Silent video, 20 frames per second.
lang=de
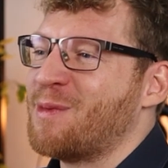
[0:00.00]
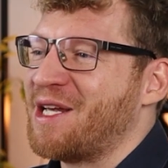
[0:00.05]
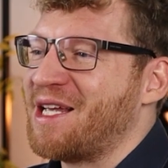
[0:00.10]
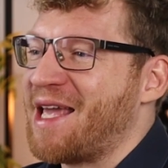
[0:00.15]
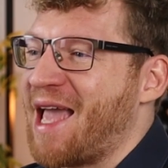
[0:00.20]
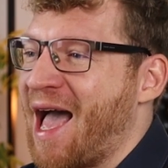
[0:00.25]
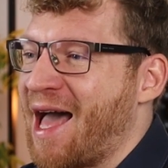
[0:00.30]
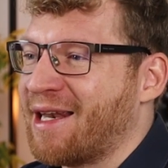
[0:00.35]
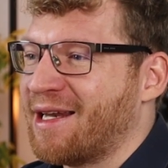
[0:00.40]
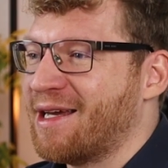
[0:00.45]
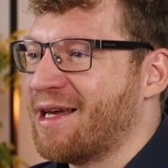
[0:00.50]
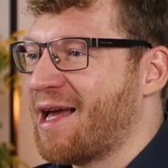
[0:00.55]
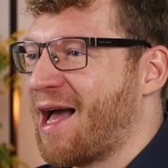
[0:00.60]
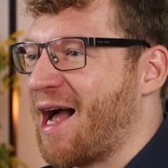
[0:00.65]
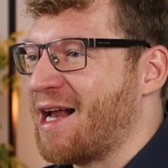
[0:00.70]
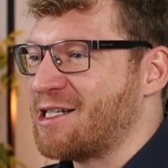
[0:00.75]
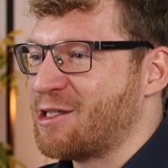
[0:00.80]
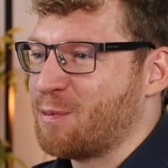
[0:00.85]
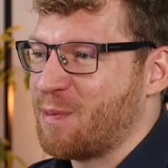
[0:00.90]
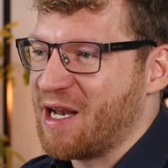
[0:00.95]
man ihn gerne
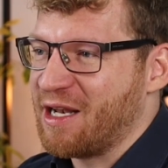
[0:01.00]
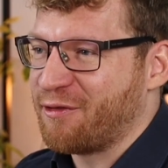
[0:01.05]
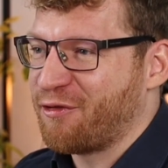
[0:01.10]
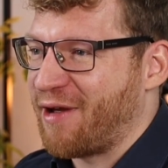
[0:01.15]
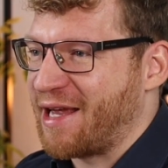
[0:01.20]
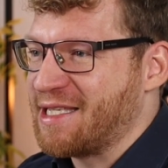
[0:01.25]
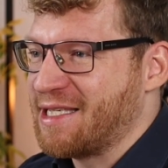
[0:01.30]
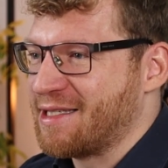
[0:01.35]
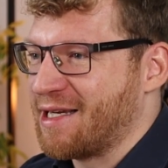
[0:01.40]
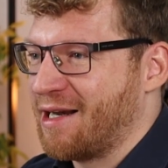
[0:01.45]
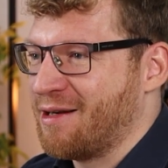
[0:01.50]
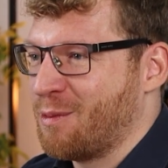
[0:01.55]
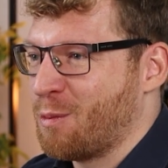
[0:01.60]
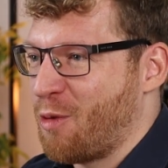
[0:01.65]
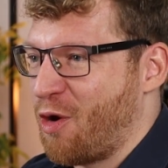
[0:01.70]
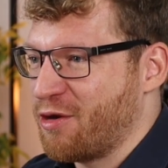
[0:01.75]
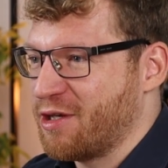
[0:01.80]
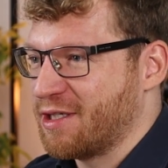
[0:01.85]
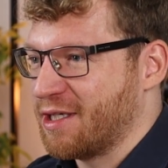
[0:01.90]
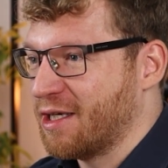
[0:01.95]
als Bild
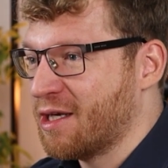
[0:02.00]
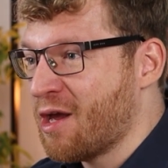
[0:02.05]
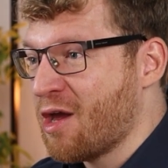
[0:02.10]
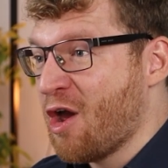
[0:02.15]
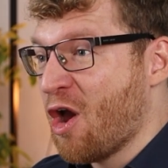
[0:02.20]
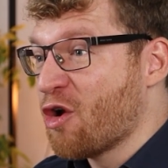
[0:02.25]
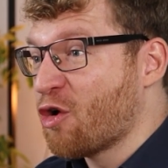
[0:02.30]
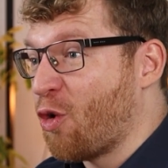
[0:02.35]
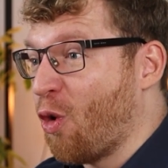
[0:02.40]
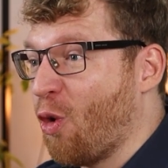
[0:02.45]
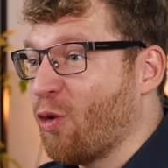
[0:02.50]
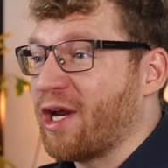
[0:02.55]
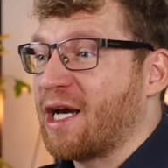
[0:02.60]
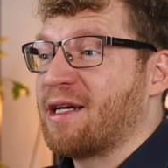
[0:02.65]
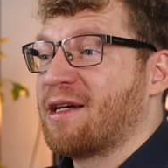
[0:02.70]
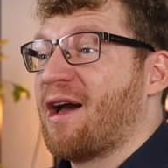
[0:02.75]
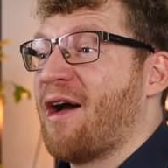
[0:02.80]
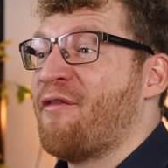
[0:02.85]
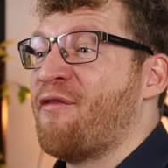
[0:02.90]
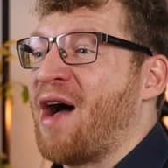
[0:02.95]
festhalten möchte.
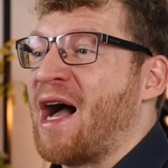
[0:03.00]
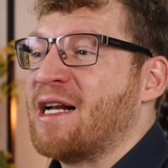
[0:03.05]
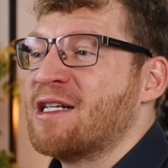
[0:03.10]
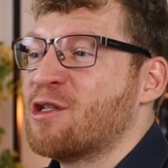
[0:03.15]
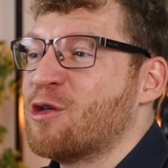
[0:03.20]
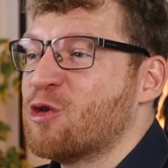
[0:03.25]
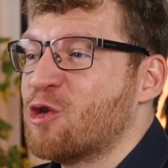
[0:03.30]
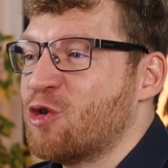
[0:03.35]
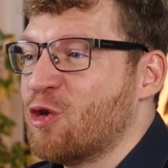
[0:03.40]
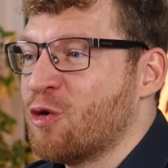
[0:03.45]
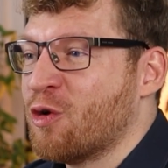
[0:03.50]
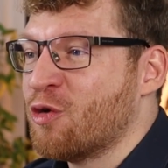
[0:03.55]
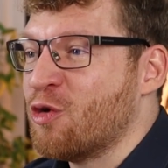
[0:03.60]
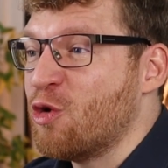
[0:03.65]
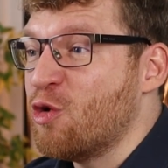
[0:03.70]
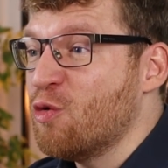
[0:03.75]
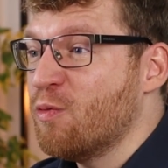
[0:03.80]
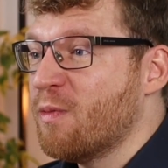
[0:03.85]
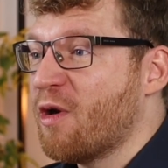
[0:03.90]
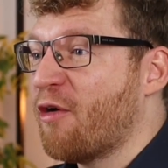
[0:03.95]
Kodak war also
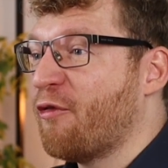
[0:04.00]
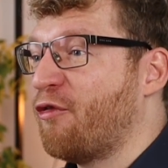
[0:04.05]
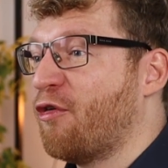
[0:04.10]
synonym